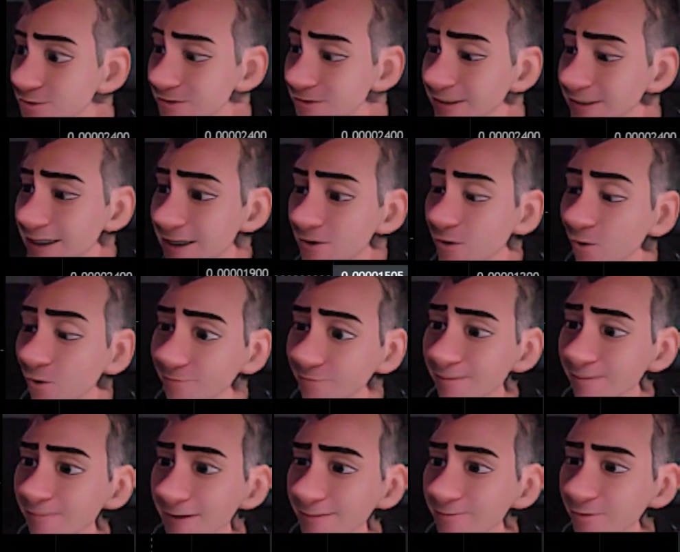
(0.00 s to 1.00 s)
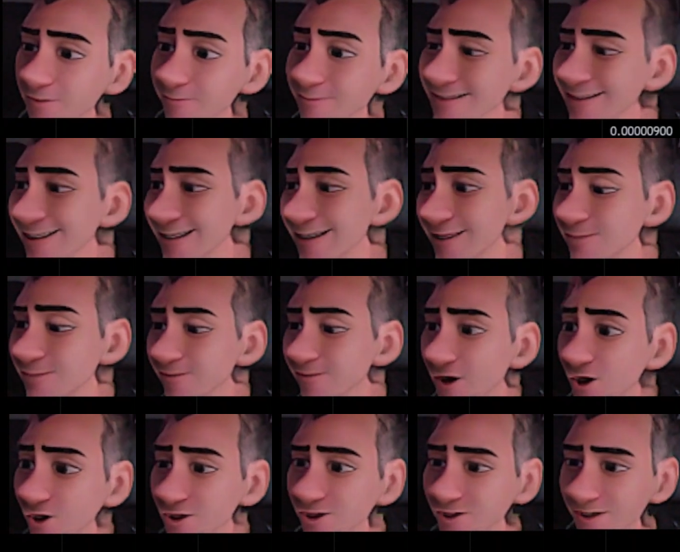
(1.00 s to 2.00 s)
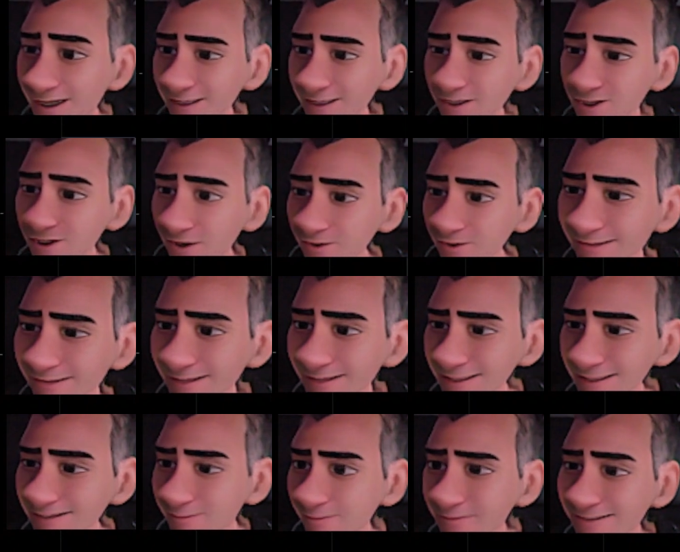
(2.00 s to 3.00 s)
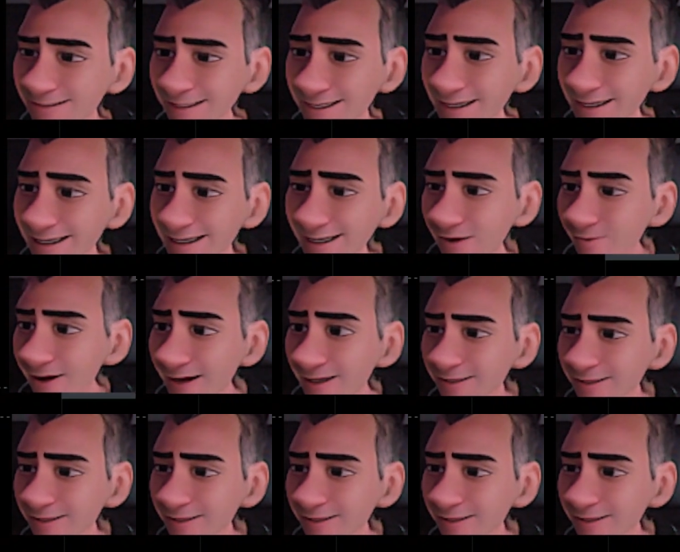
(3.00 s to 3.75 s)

Und wir bleiben noch ein bisschen im Wochenchart, schauen uns das mal ein bisschen genauer an.